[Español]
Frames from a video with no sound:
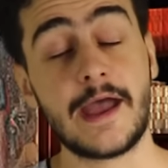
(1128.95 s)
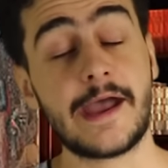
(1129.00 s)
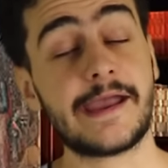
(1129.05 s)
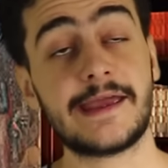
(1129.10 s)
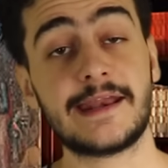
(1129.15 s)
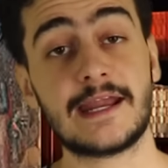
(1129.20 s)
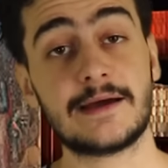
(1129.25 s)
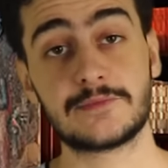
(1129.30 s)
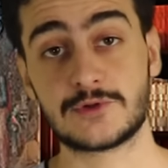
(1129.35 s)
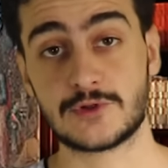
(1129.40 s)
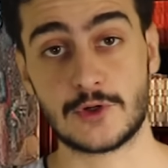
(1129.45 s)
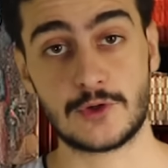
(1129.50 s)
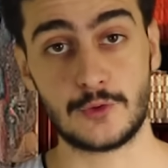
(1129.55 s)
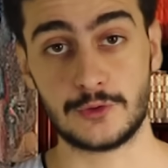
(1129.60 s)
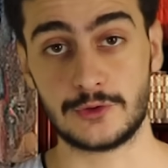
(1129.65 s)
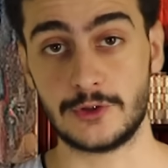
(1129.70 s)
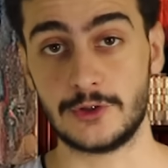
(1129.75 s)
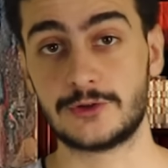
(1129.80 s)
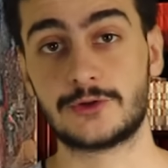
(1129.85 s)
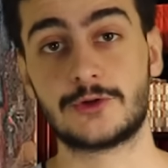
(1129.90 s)
En
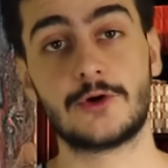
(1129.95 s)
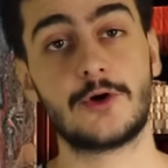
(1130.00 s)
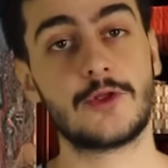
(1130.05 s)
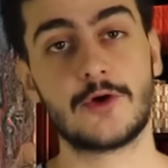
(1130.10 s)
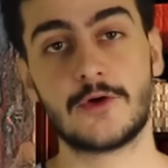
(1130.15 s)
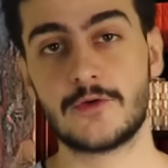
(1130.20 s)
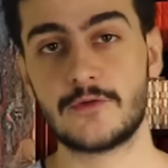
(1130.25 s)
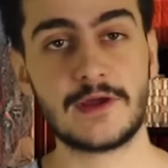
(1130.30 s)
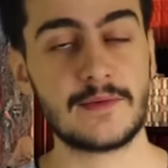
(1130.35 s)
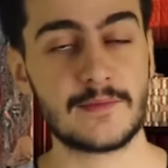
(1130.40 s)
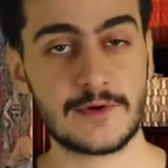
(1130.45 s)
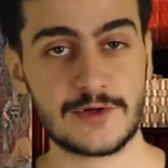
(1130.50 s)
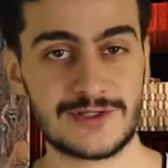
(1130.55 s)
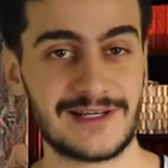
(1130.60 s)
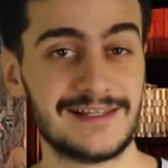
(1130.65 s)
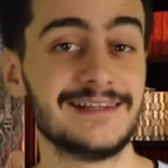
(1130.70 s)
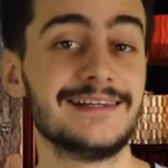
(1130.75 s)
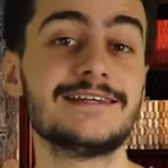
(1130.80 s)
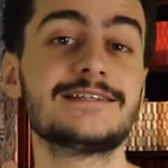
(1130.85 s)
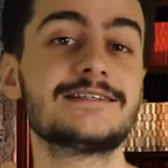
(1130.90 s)
absoluto, todos vimos
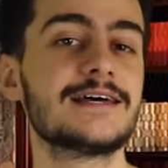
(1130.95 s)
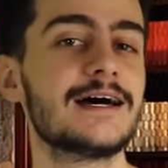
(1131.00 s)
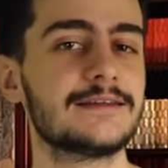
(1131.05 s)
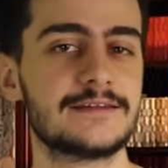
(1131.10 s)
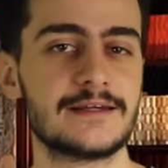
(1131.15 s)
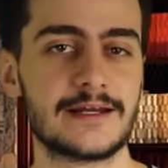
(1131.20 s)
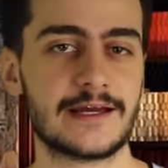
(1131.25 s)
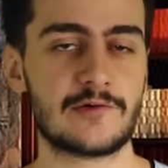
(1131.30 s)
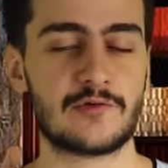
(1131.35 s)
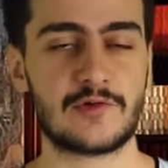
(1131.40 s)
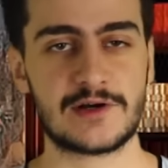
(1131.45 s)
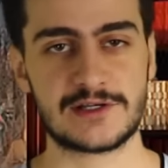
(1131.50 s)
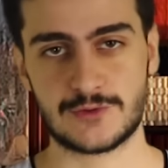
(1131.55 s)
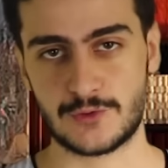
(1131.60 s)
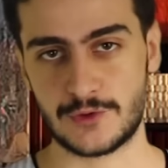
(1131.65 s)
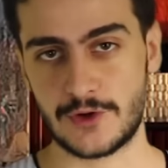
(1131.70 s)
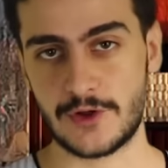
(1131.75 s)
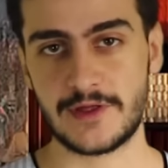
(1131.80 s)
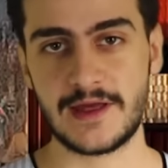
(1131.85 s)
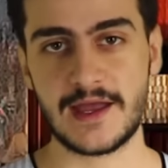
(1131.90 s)
el desastre que fue hace
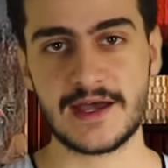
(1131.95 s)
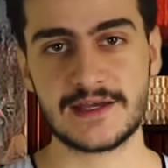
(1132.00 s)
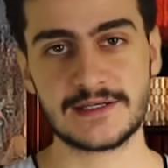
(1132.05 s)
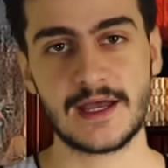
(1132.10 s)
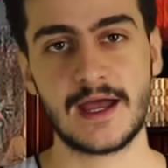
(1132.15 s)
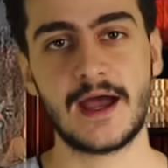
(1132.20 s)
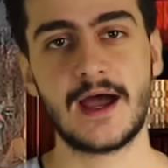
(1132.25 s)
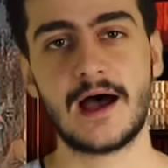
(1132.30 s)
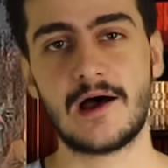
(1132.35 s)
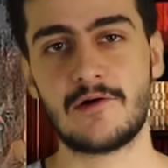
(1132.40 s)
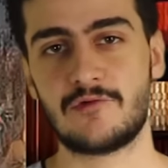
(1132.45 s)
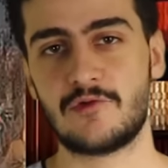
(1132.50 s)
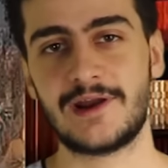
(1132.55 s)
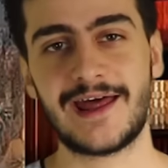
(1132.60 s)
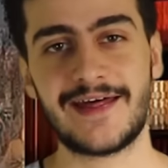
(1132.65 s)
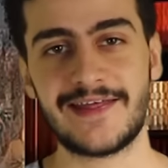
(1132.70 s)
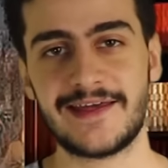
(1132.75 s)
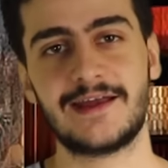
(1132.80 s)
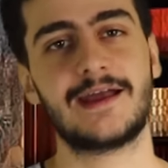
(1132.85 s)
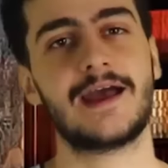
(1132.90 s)
unos días
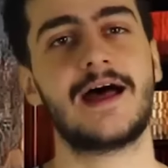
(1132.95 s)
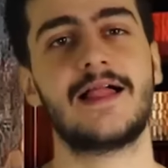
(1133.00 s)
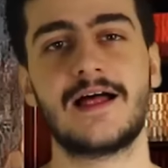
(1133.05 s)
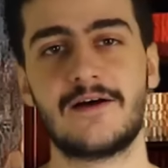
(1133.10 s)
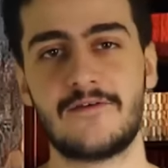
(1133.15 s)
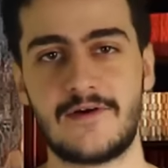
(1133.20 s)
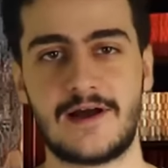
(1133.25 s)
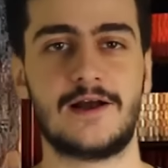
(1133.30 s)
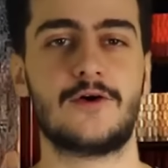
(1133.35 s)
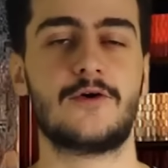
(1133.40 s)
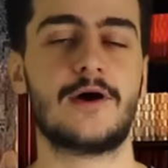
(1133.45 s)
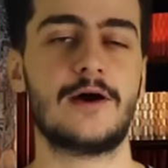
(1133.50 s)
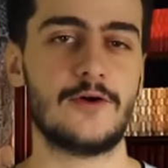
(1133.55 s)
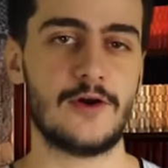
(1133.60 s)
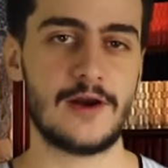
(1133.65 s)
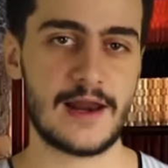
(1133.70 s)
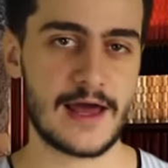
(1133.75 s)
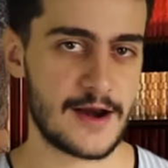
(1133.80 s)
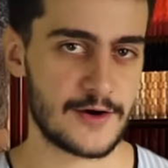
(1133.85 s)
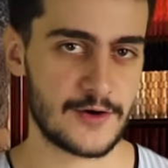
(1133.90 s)
afuera de cada banco a
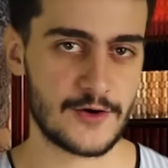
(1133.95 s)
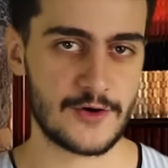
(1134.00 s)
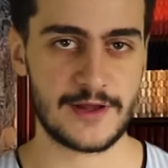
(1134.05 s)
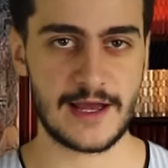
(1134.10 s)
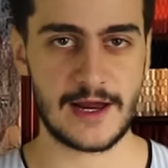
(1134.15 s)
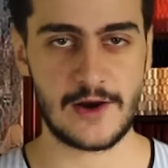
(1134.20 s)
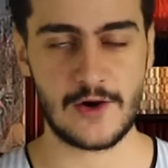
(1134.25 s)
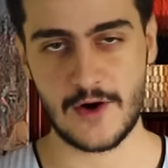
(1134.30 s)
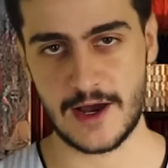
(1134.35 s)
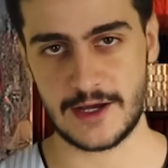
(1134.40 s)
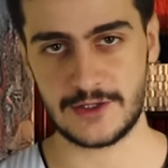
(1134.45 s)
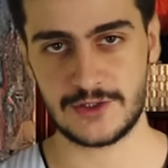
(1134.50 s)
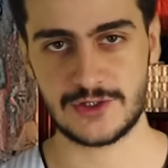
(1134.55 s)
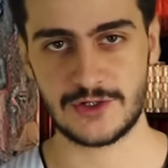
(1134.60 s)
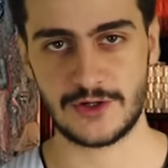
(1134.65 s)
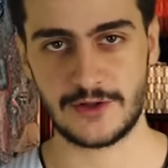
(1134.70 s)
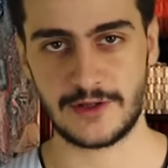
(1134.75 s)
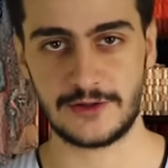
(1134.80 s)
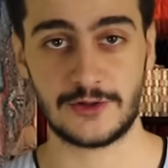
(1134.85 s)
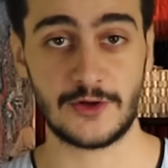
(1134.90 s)
lo largo y a lo
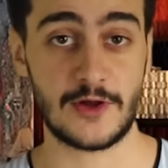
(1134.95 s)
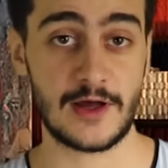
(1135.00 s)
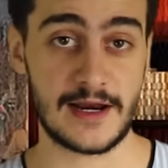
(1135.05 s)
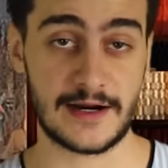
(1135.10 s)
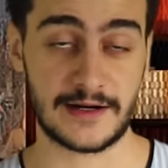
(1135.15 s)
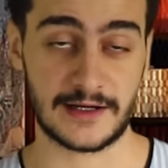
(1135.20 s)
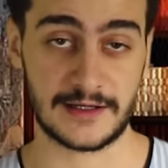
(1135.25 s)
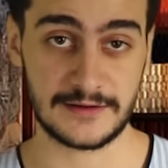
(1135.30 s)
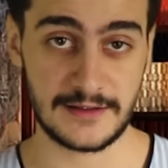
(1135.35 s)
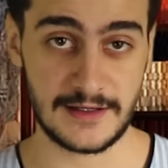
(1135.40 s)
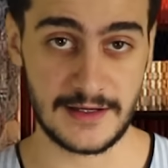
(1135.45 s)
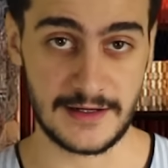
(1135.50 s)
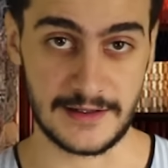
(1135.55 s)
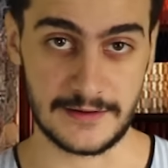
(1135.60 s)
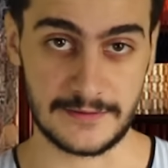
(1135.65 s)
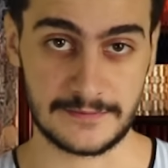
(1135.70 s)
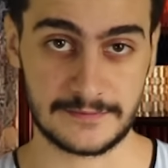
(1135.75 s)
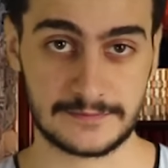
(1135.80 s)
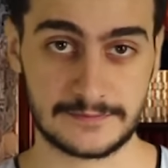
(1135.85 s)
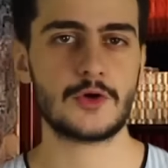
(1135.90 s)
ancho de toda la
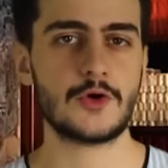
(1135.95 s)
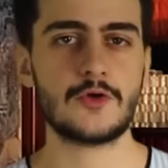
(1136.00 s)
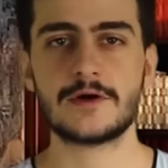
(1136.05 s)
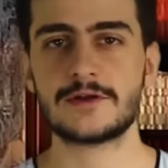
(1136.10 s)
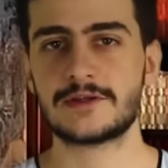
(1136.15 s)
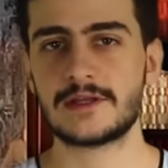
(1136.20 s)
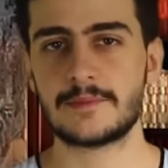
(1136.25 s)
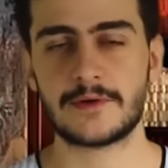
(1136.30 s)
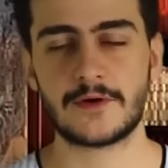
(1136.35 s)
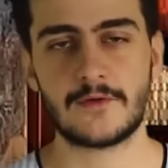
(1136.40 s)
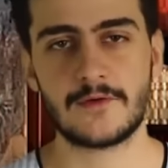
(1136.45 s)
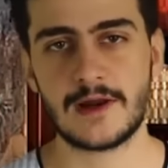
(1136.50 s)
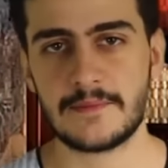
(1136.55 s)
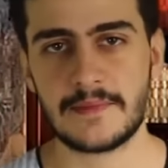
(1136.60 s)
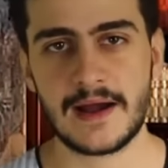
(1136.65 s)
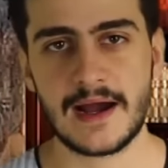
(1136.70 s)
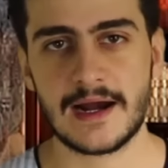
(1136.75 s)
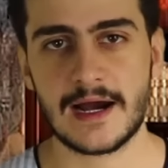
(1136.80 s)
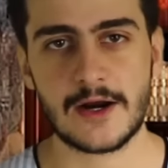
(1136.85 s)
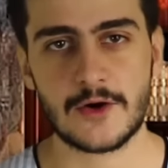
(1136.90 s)
Argentina. Todo este
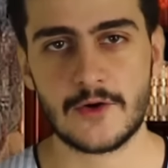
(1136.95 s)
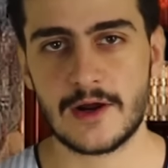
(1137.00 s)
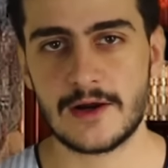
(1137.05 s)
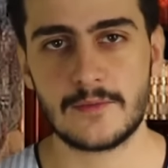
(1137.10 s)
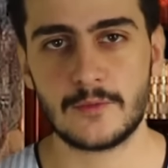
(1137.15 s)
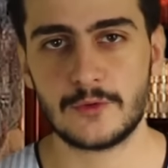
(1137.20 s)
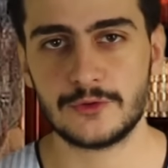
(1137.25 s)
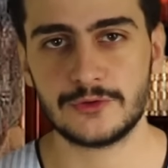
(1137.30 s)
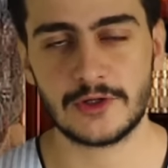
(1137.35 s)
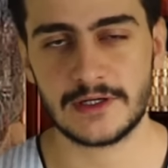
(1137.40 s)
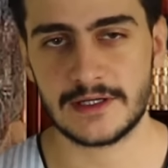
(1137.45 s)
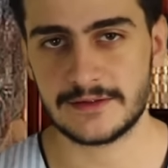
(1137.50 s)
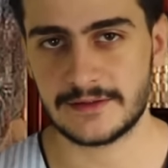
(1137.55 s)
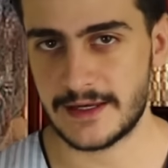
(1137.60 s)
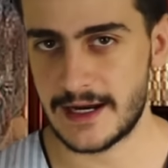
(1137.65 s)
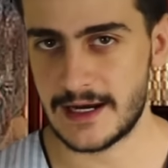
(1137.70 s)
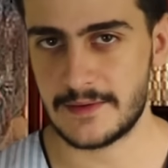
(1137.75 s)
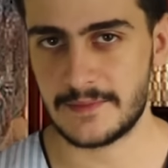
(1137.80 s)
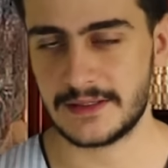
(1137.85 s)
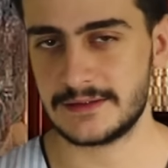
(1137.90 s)
problema agarró al mundo
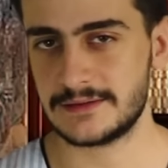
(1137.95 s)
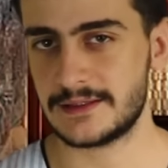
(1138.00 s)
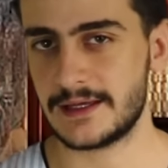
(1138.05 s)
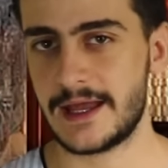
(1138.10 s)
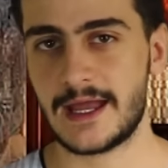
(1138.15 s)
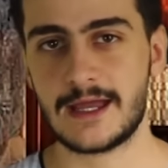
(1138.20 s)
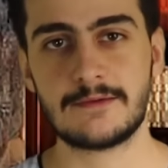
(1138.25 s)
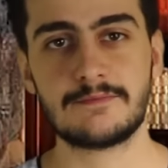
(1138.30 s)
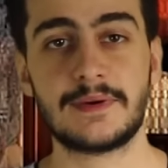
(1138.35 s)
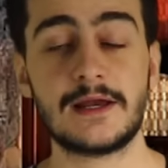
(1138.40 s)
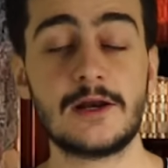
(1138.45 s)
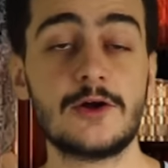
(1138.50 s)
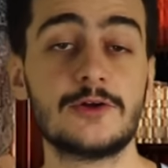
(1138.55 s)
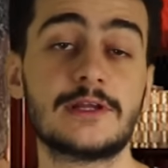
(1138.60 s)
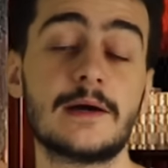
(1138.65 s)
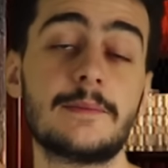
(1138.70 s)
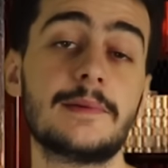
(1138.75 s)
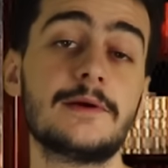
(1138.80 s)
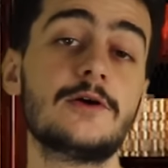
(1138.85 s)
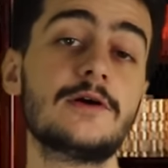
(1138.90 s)
literalmente en
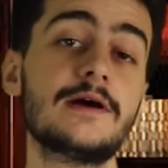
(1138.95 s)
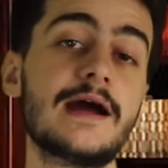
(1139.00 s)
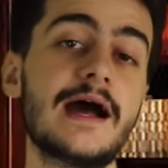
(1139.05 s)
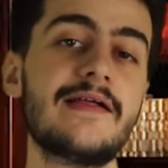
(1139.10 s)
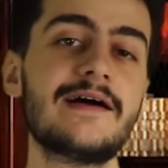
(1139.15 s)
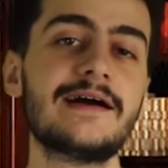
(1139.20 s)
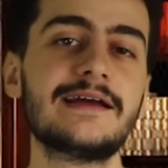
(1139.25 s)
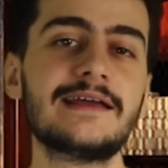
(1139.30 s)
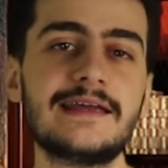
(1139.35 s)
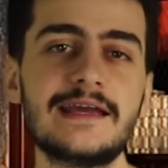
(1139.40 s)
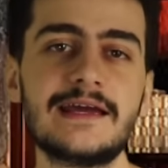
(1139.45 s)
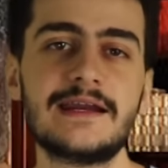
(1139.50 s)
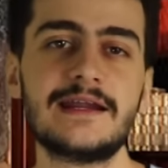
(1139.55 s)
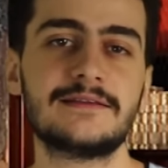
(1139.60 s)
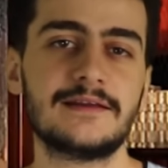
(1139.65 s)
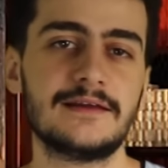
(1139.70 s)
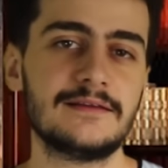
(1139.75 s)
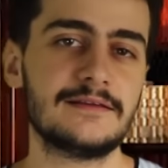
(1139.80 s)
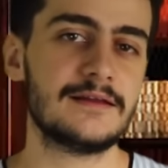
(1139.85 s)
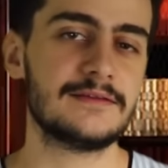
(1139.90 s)
pelotas, pero cada quien
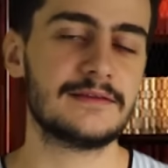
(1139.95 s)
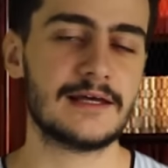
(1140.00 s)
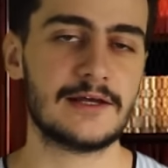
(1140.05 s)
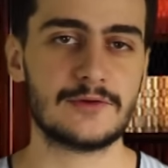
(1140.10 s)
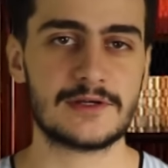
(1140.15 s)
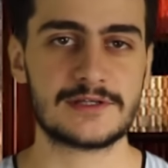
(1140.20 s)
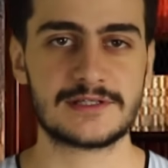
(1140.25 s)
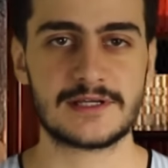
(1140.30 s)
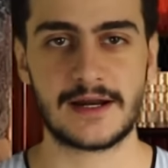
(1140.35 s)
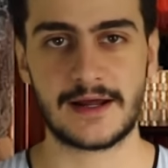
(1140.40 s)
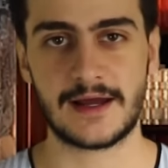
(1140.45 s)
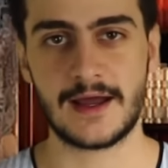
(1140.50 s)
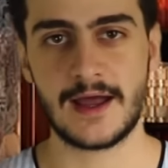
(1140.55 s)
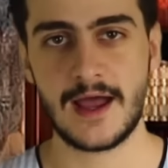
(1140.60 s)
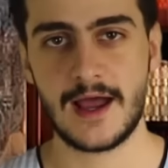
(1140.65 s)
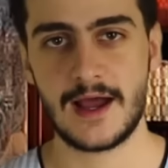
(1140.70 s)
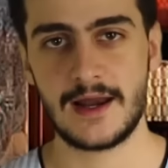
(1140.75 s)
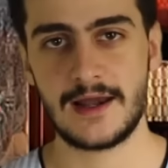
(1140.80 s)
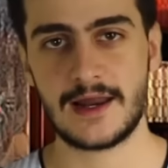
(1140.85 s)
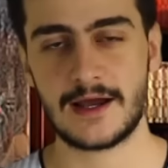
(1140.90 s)
está intentando hacer
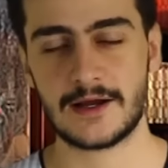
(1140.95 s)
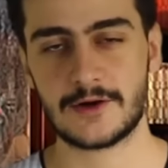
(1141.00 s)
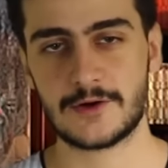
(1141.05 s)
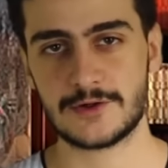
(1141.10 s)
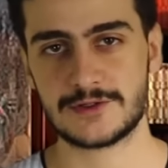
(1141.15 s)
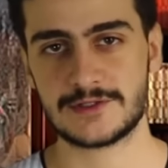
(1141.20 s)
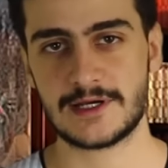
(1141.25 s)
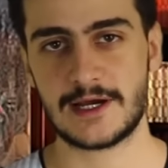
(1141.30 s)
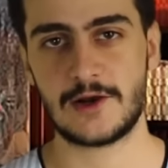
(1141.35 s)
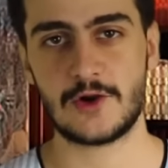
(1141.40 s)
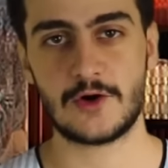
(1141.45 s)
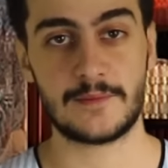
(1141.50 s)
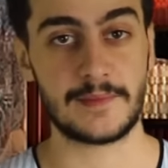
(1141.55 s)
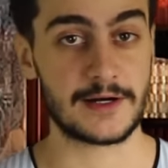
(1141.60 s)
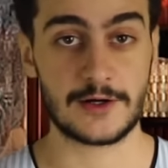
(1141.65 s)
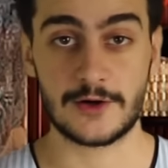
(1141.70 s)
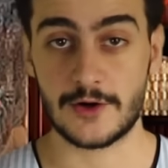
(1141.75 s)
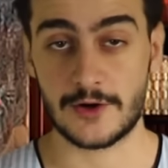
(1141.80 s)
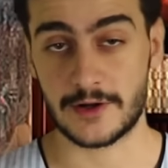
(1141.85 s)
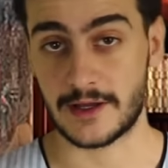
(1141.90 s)
las cosas lo
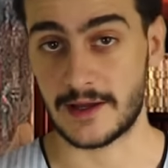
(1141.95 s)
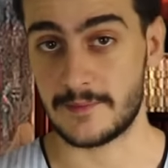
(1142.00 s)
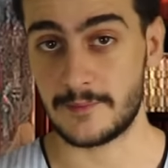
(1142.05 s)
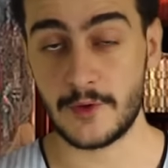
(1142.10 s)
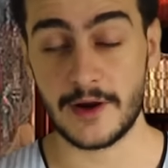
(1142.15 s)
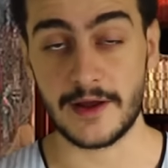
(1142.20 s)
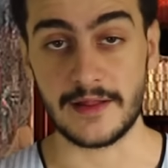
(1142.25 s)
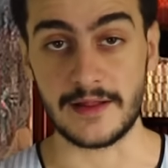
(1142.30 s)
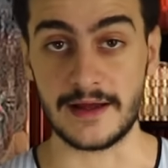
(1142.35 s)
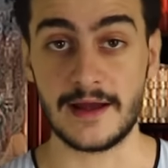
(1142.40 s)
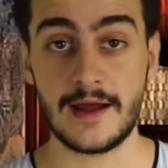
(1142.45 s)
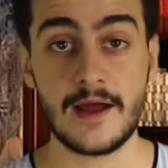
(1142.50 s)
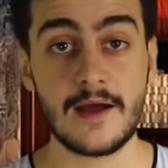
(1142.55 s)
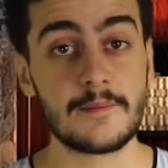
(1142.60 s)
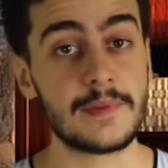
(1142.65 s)
mejor que puede.